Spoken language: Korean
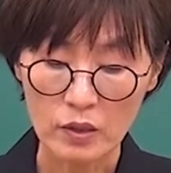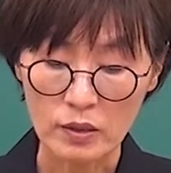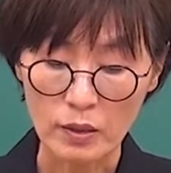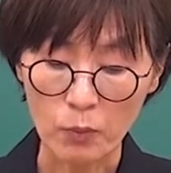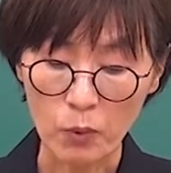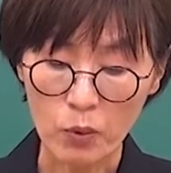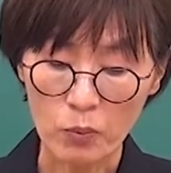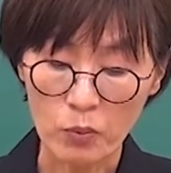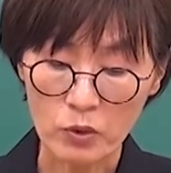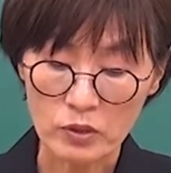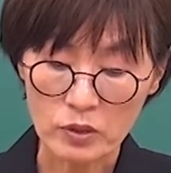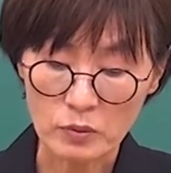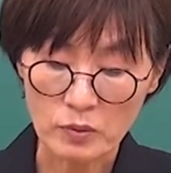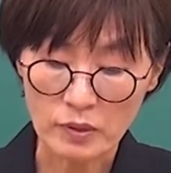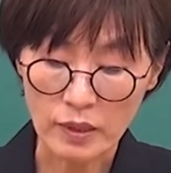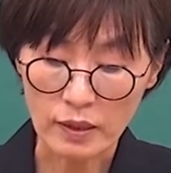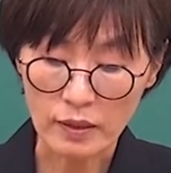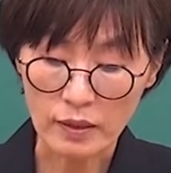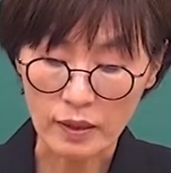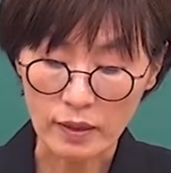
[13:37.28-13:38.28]
보건복지부
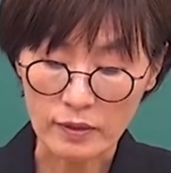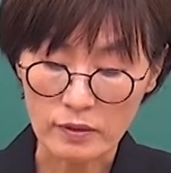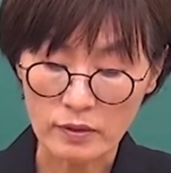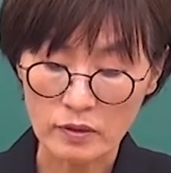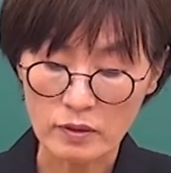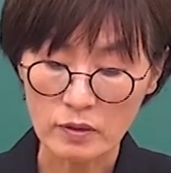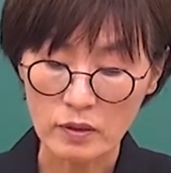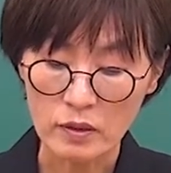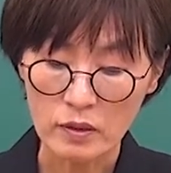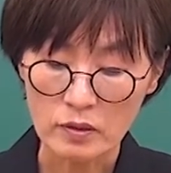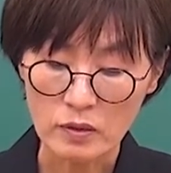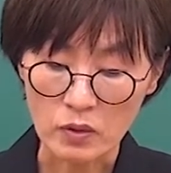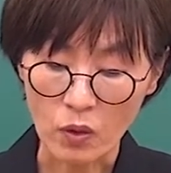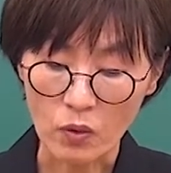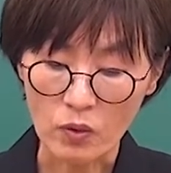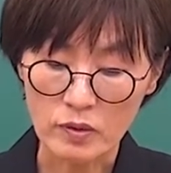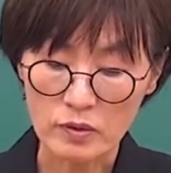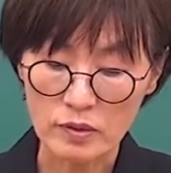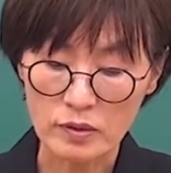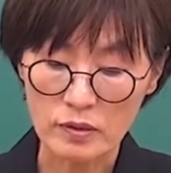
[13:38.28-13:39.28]
장관은
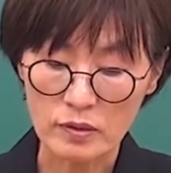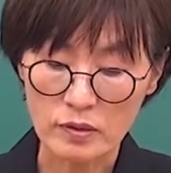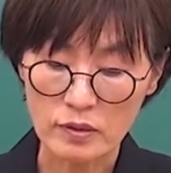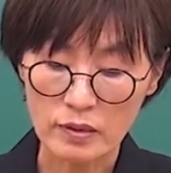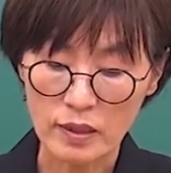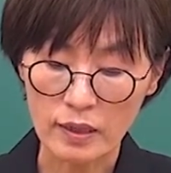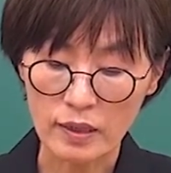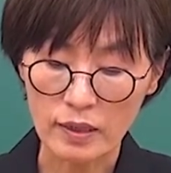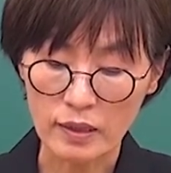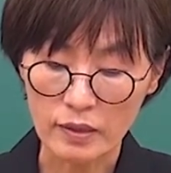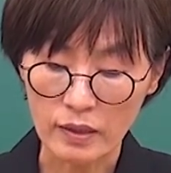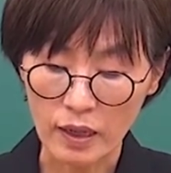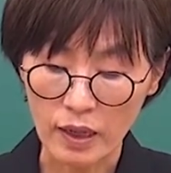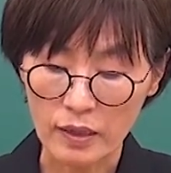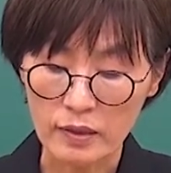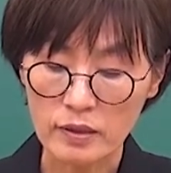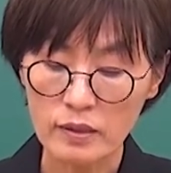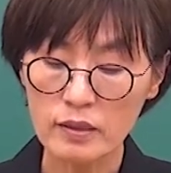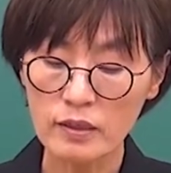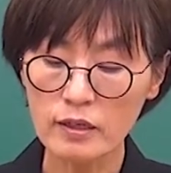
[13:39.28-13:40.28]
정신질환에
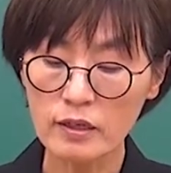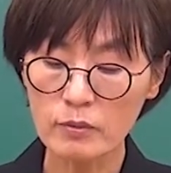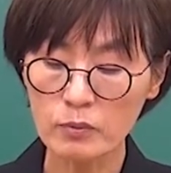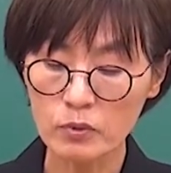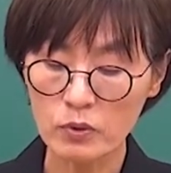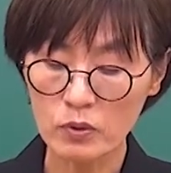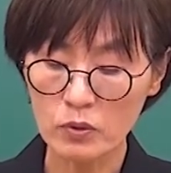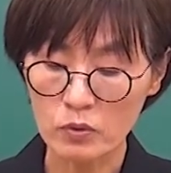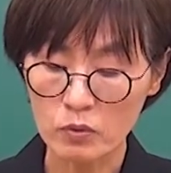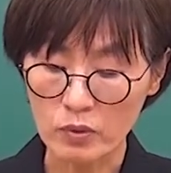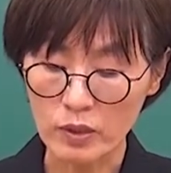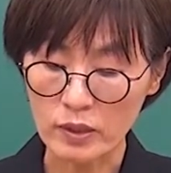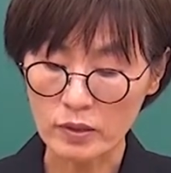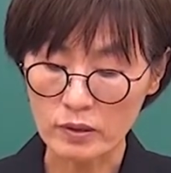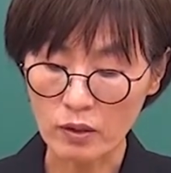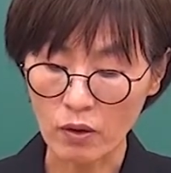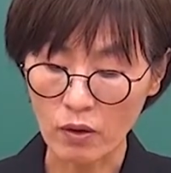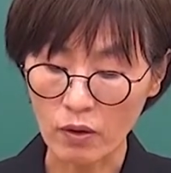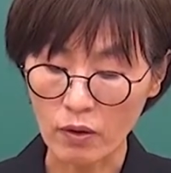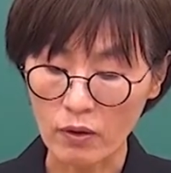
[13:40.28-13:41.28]
대한 응급의료를
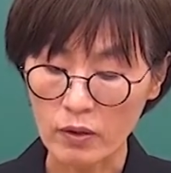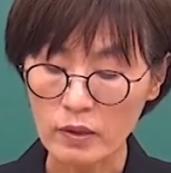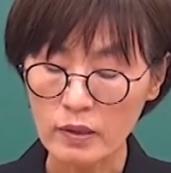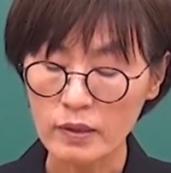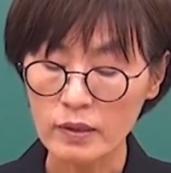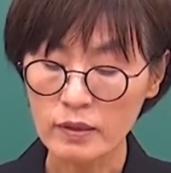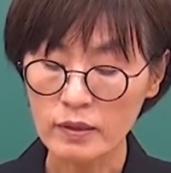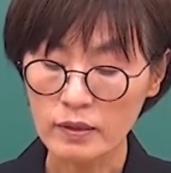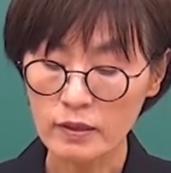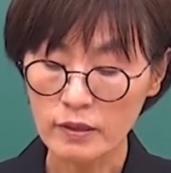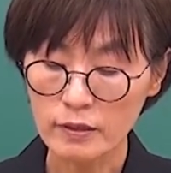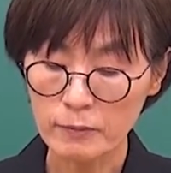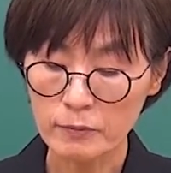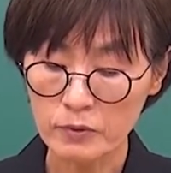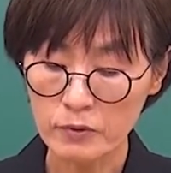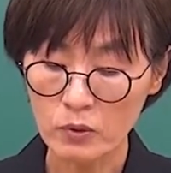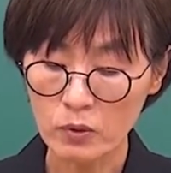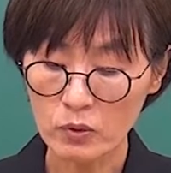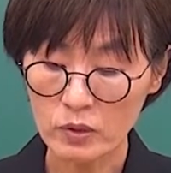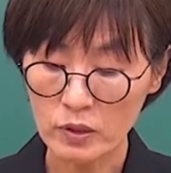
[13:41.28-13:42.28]
위해서
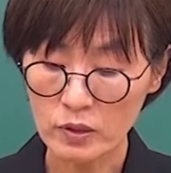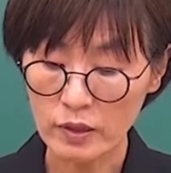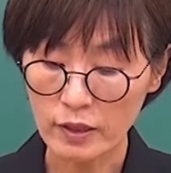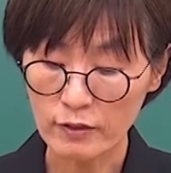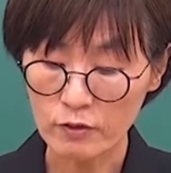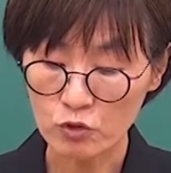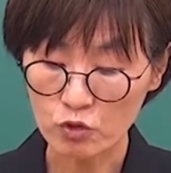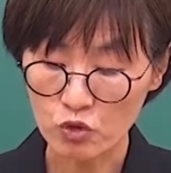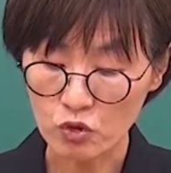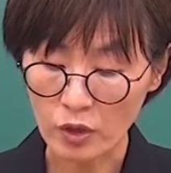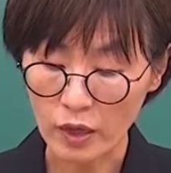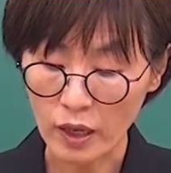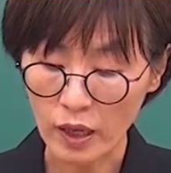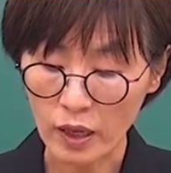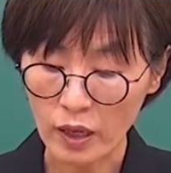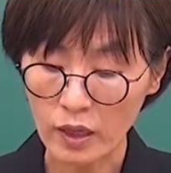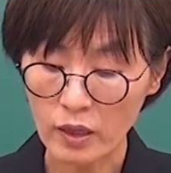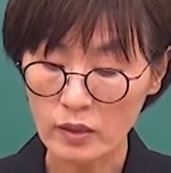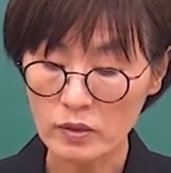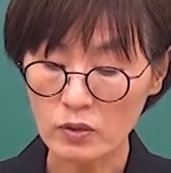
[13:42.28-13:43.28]
응급의료기관
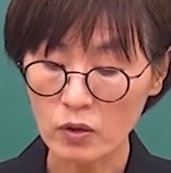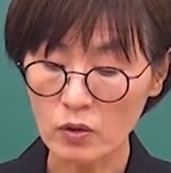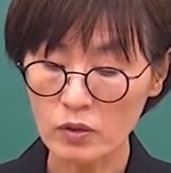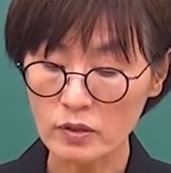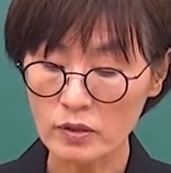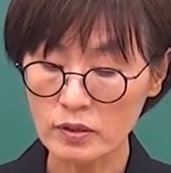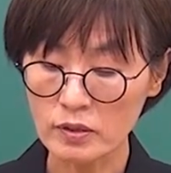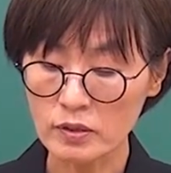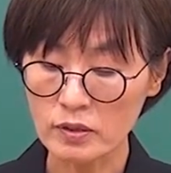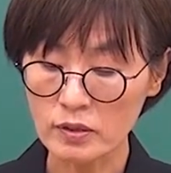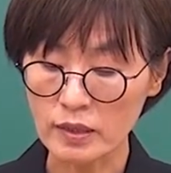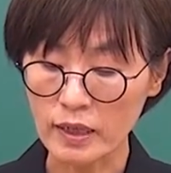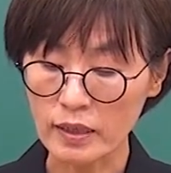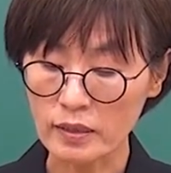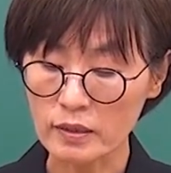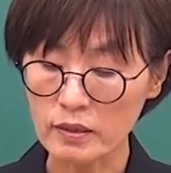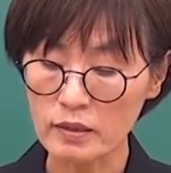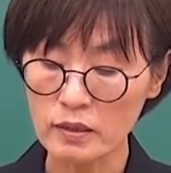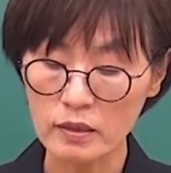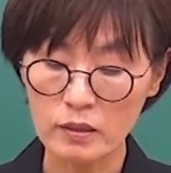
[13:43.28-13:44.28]
중에
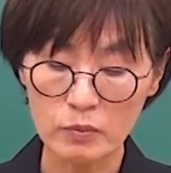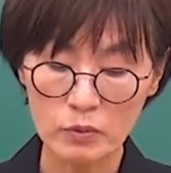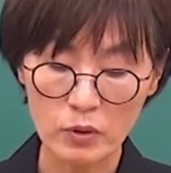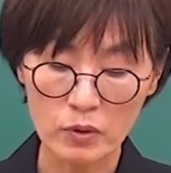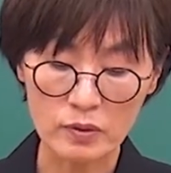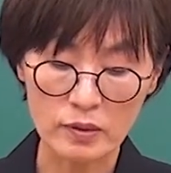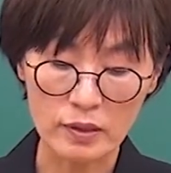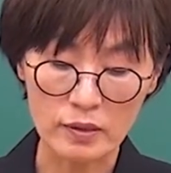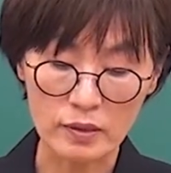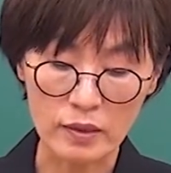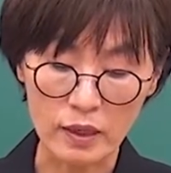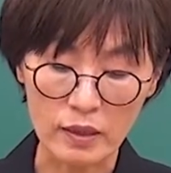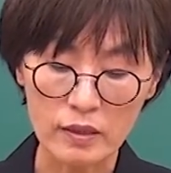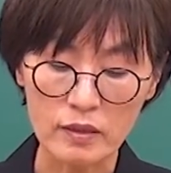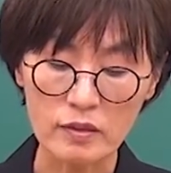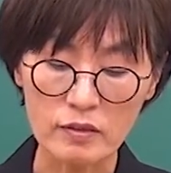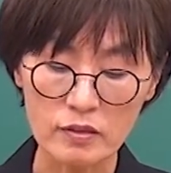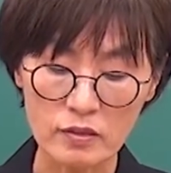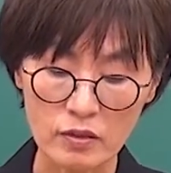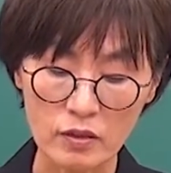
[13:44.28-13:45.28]
정신질환
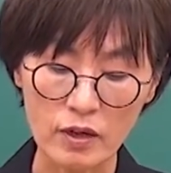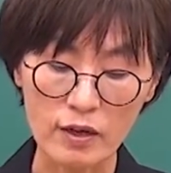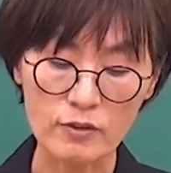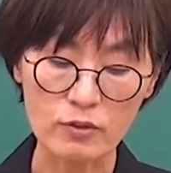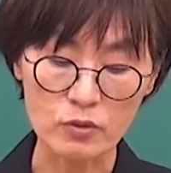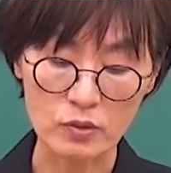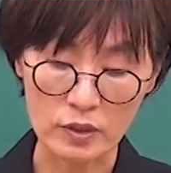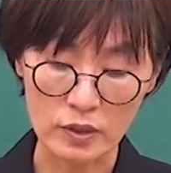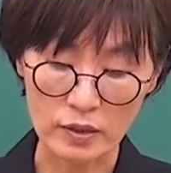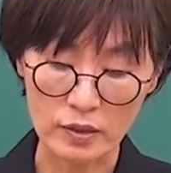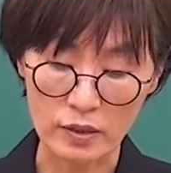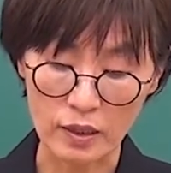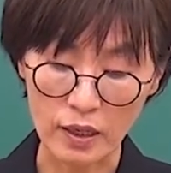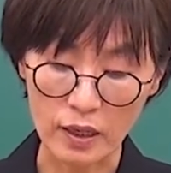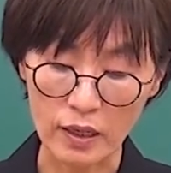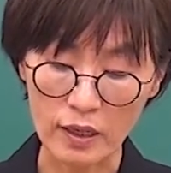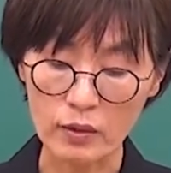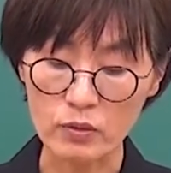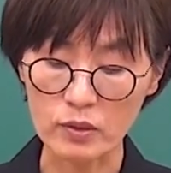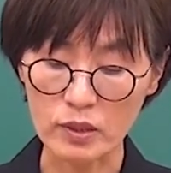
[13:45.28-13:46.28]
응급의료센터를 지정할 수
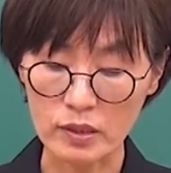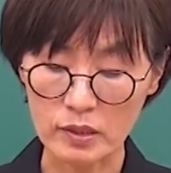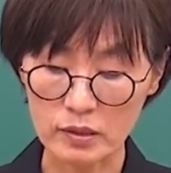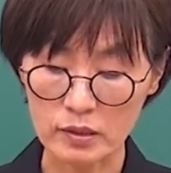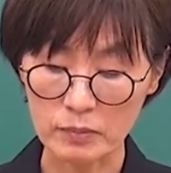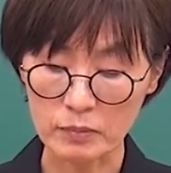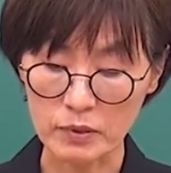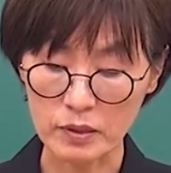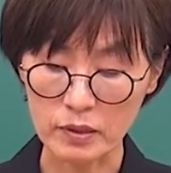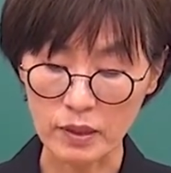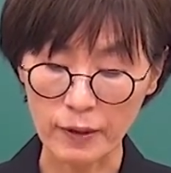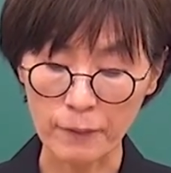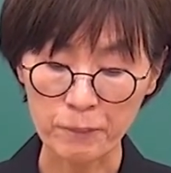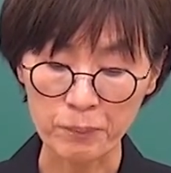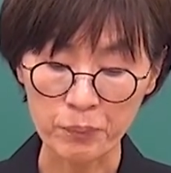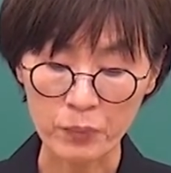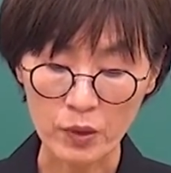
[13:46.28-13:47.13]
있다라고 되어 있습니다.